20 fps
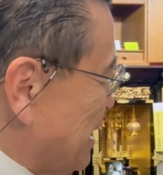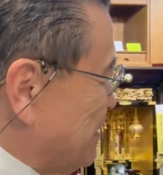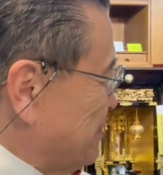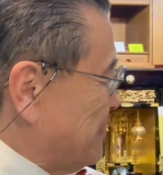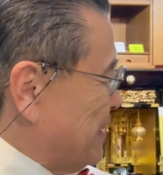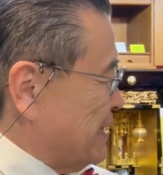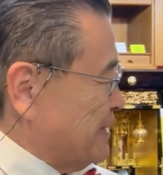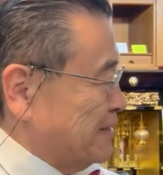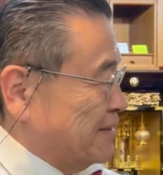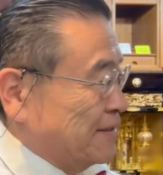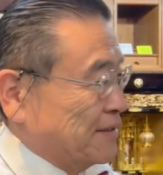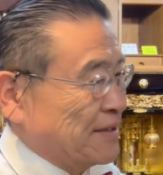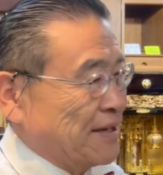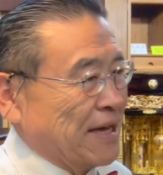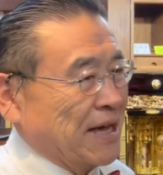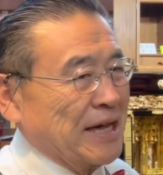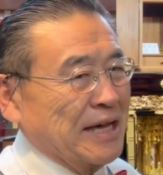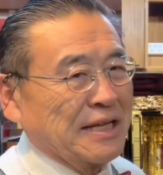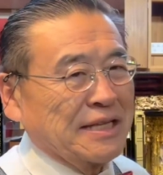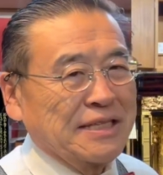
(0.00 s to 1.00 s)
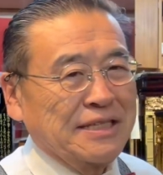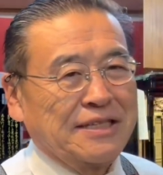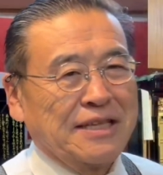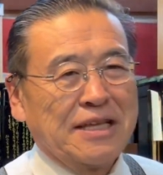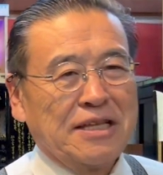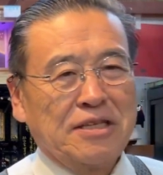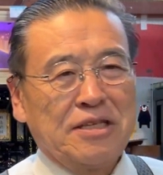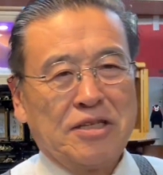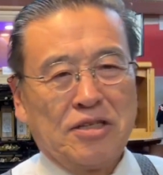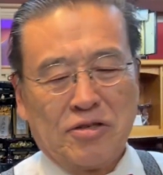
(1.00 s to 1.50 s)
います。
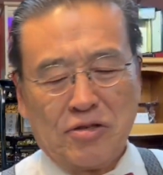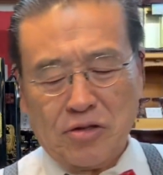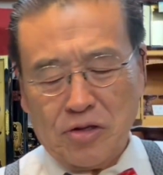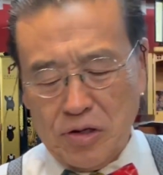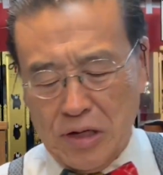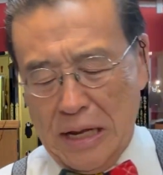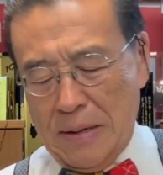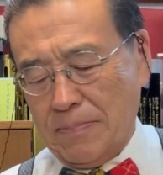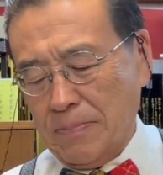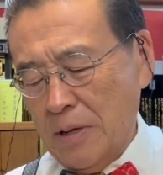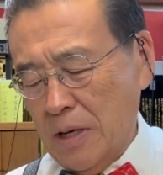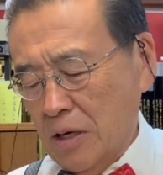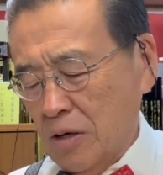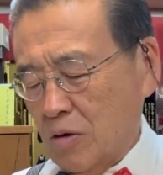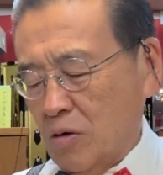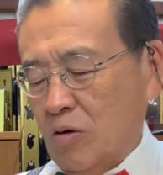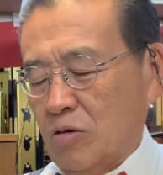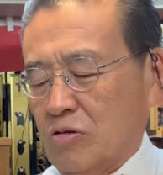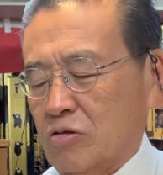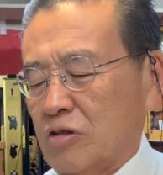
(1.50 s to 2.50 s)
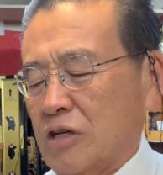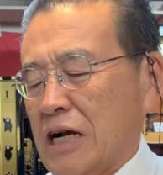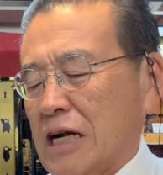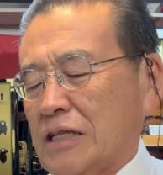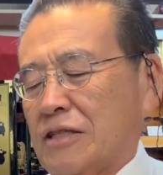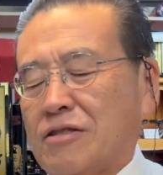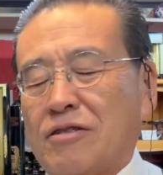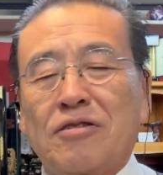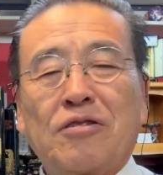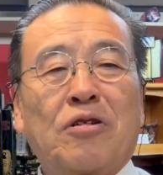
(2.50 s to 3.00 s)
2024年6
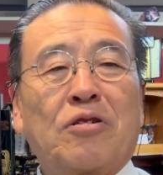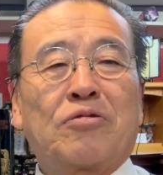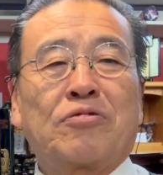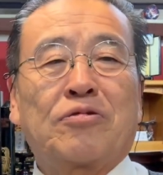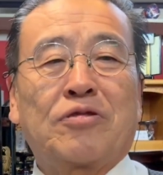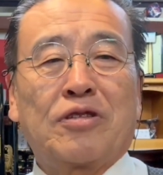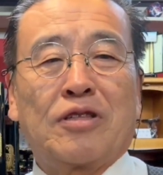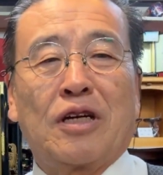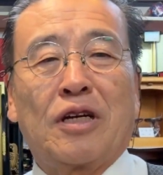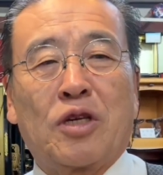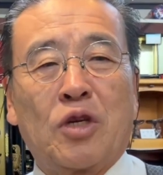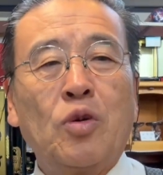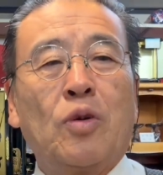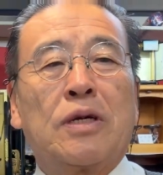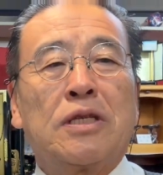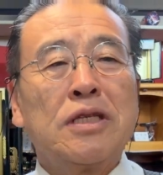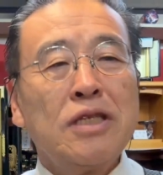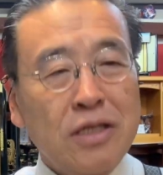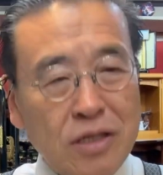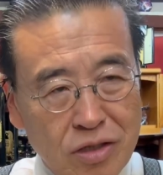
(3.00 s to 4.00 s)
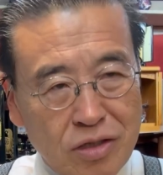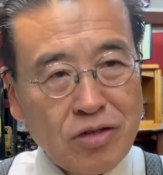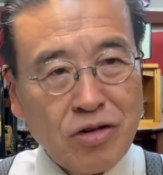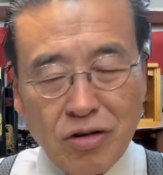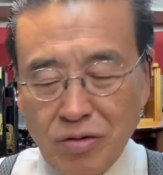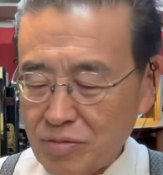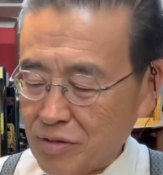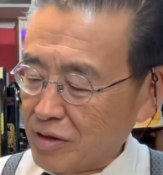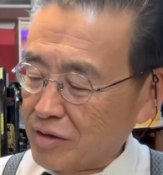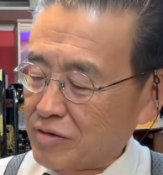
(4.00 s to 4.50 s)
月の2日、今日は日
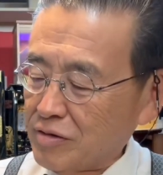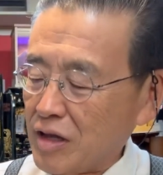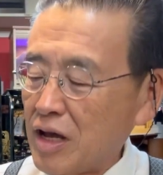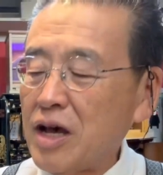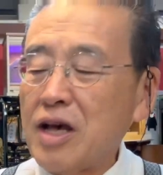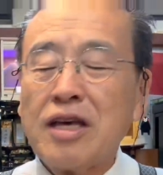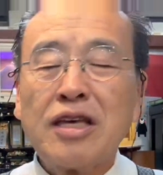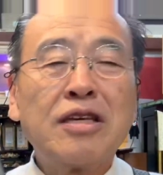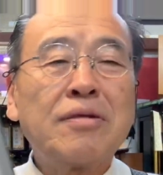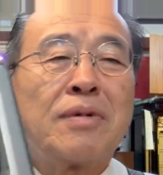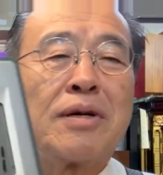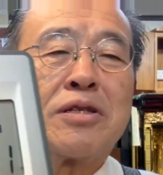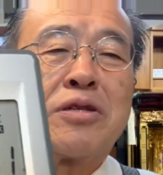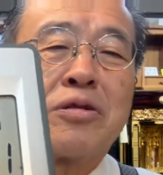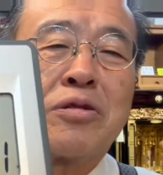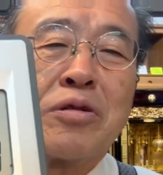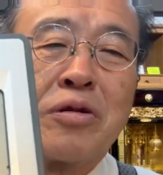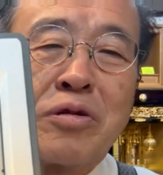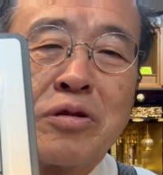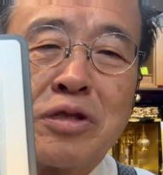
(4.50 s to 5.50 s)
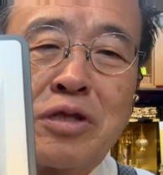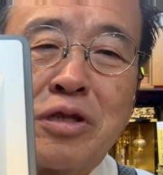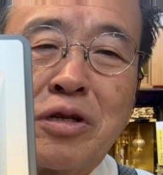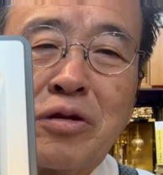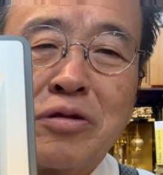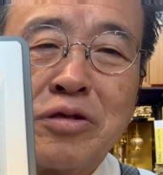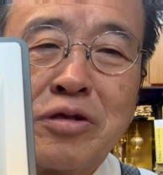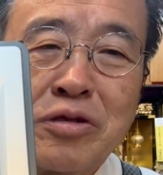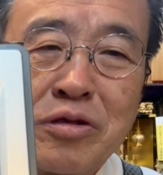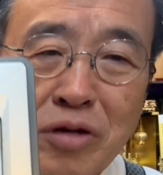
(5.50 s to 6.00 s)
曜日ですね。今ちょうど5時
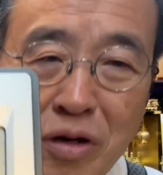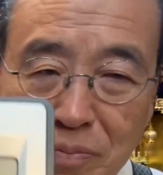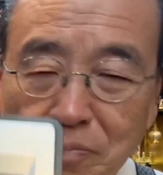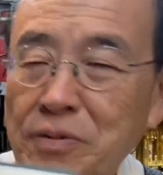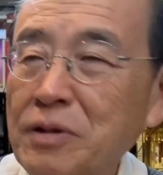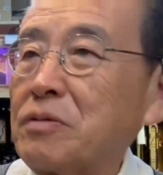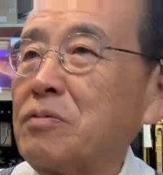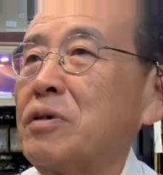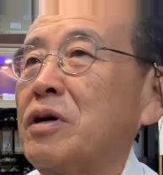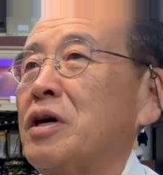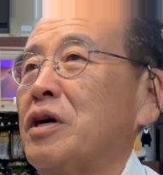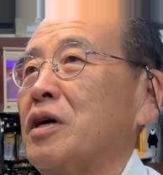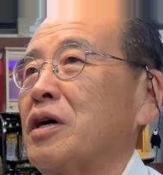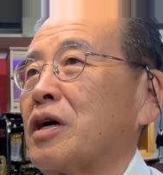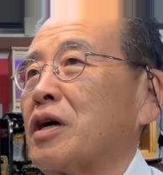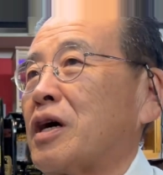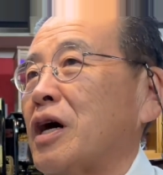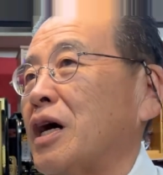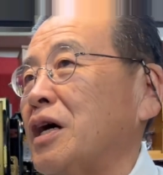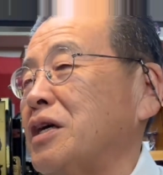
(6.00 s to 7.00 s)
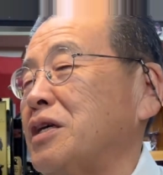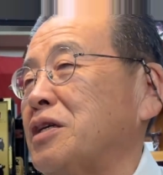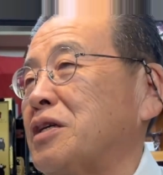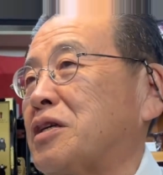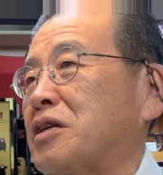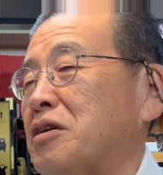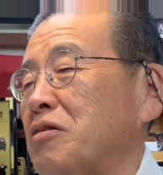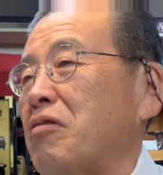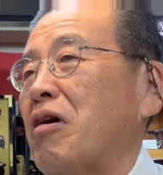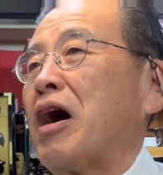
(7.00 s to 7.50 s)
46分。外
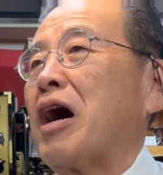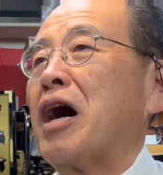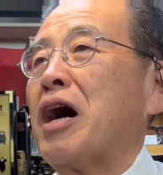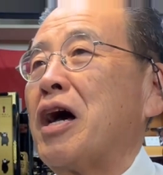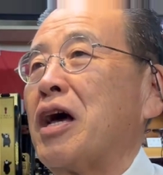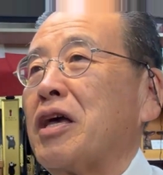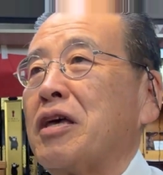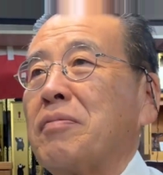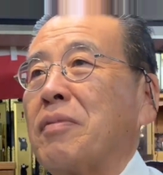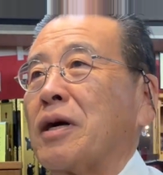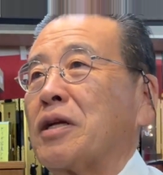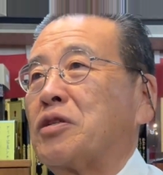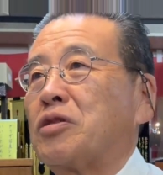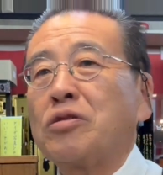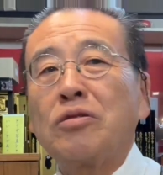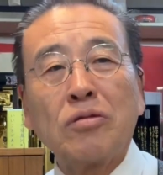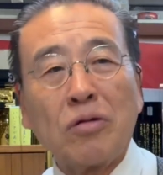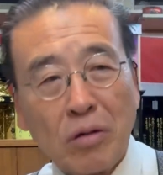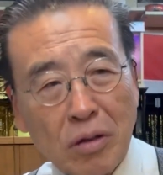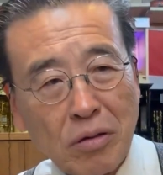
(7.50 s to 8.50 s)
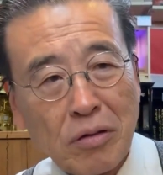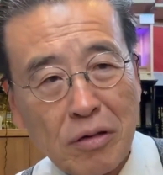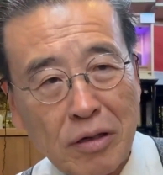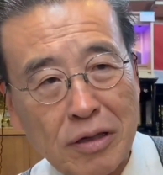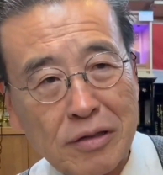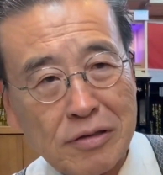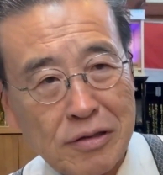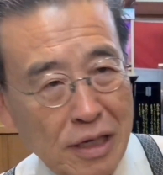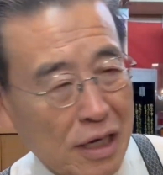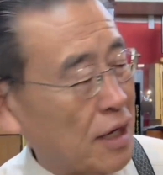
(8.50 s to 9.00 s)
気は今15度で
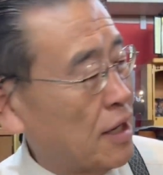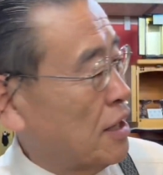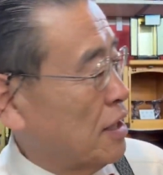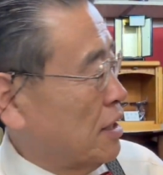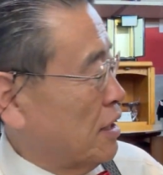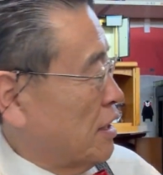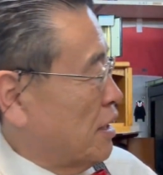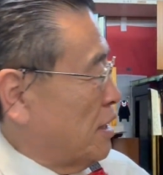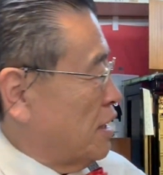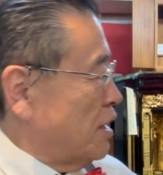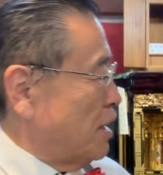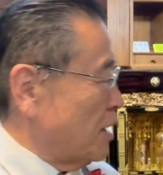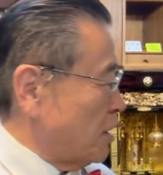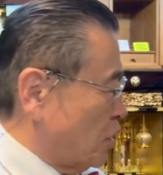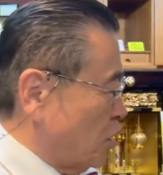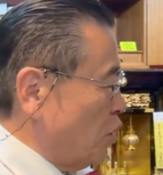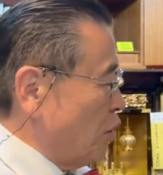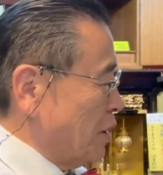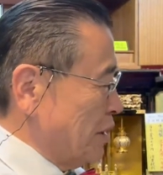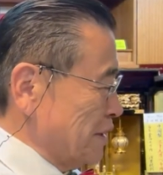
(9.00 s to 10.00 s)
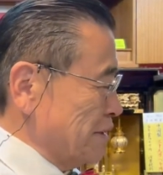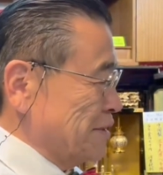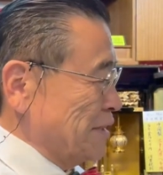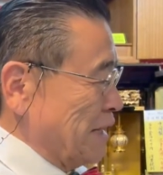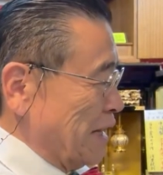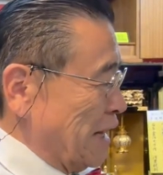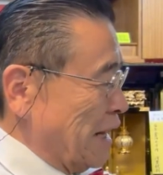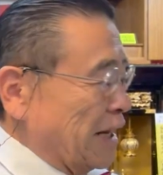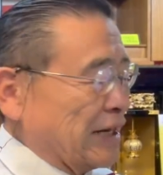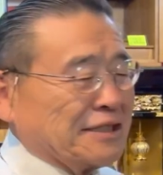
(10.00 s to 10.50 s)
すね。えー、今日はです
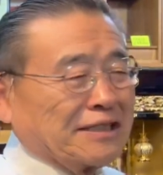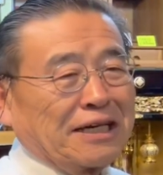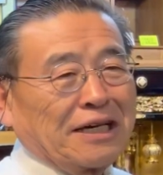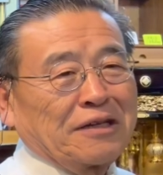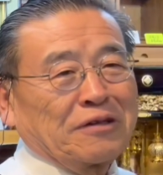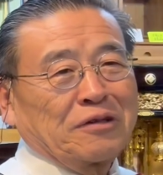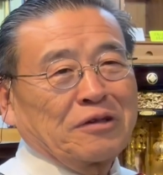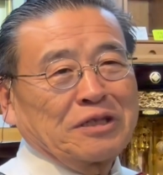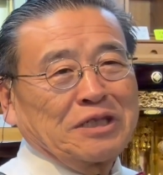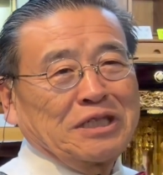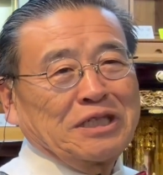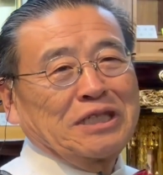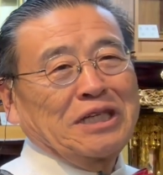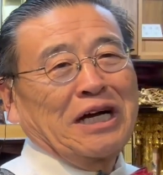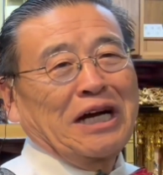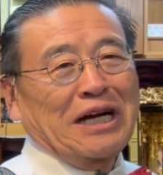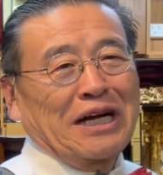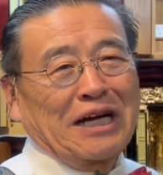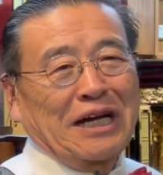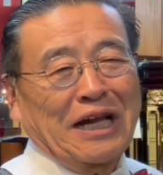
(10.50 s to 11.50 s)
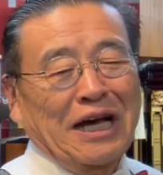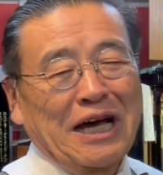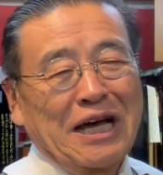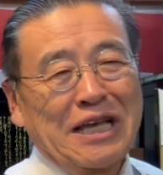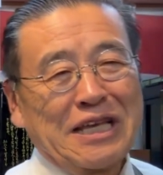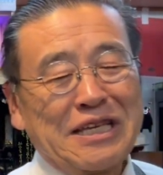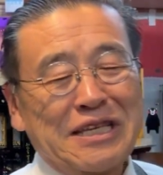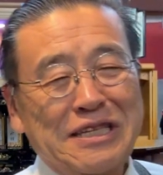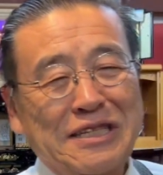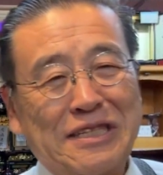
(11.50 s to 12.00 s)
ね、朝の7時半から
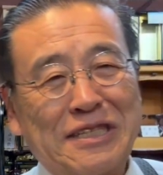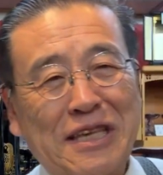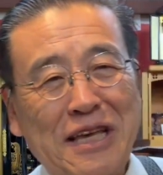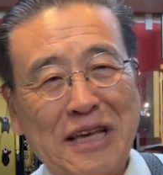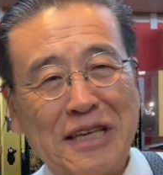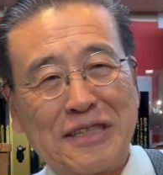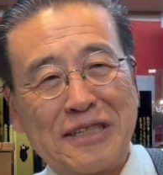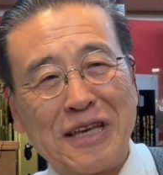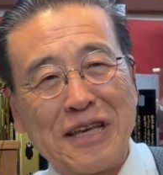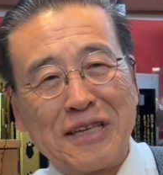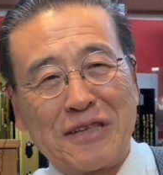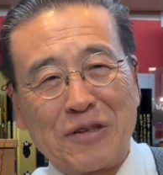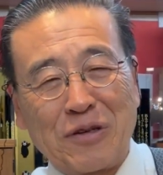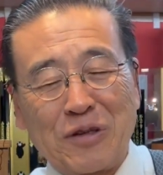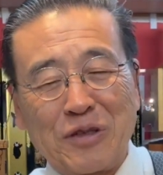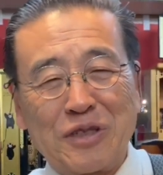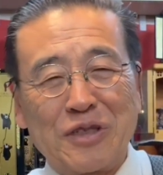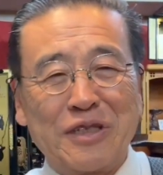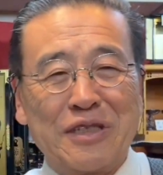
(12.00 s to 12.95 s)
一斉清掃、